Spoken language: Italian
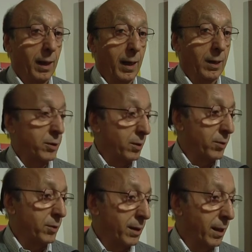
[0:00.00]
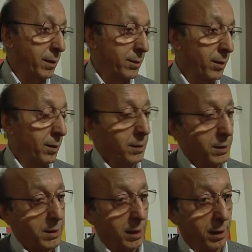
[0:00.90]
e sono contento, l'ho
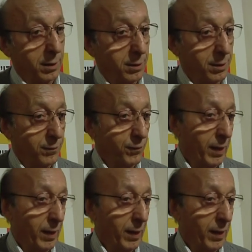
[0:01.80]
descritto.